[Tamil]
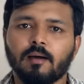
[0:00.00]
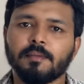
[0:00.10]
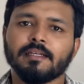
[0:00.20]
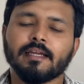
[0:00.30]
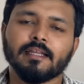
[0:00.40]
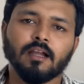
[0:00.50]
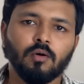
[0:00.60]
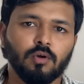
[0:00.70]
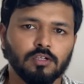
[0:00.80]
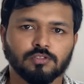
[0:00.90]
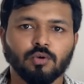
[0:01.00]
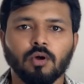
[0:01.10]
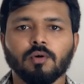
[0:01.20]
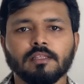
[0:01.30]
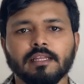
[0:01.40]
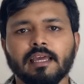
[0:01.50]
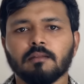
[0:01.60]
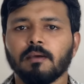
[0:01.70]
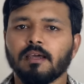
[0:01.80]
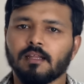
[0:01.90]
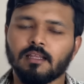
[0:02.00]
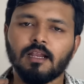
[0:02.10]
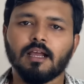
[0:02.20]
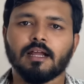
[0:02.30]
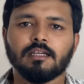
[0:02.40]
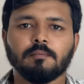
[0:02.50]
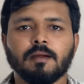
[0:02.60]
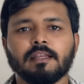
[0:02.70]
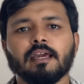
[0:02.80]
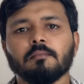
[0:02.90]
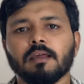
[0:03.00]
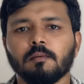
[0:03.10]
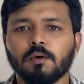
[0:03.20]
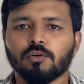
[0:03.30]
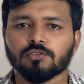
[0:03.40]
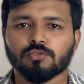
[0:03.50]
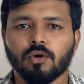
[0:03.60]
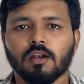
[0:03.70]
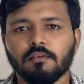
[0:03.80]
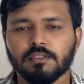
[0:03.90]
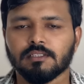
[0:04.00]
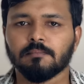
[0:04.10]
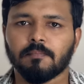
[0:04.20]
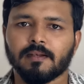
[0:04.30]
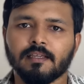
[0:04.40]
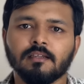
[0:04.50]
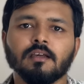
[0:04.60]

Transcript: அப்படின்னு கேட்டிங்கன்னா உங்கள் ஸ்டோர் வந்து நியர்பையாக இருந்தால் நான் கண்டிப்பாக நியர்பையில் போய் ஒரு ஸ்டோரில் விசிட் பண்ணி